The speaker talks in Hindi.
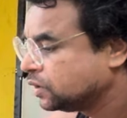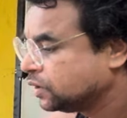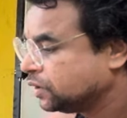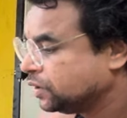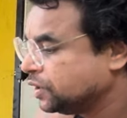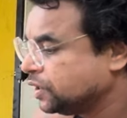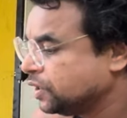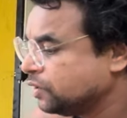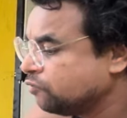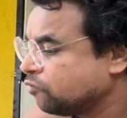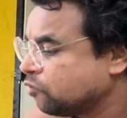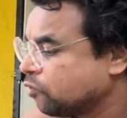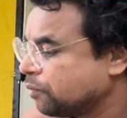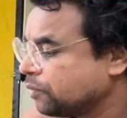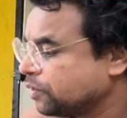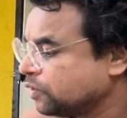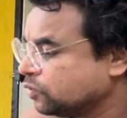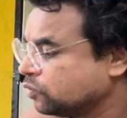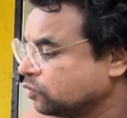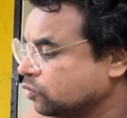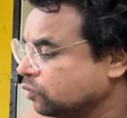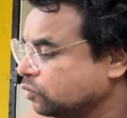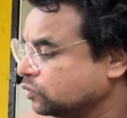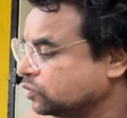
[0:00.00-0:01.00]
डी
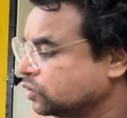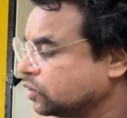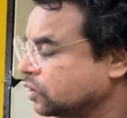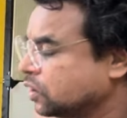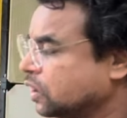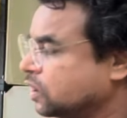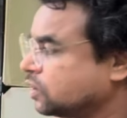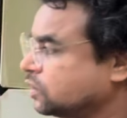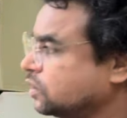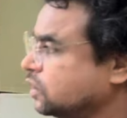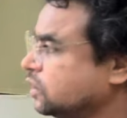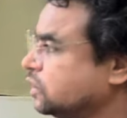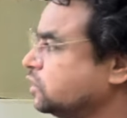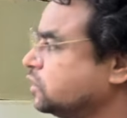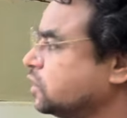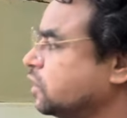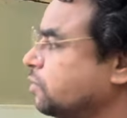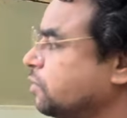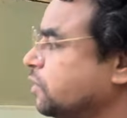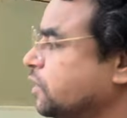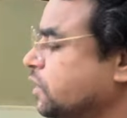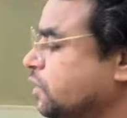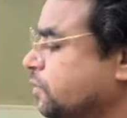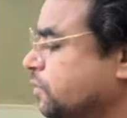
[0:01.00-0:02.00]
वॉर्मिंग तो जो हर तीन चार
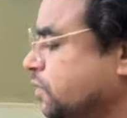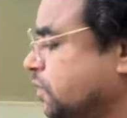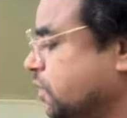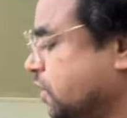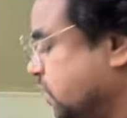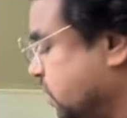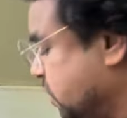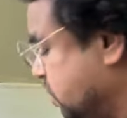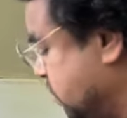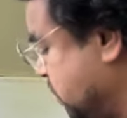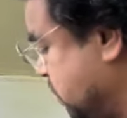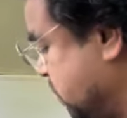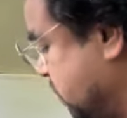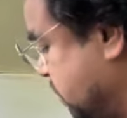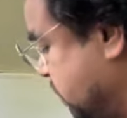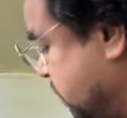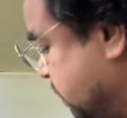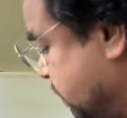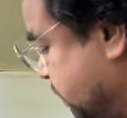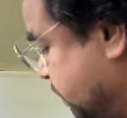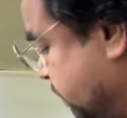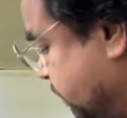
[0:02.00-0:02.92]
महीने में देनी चाहिए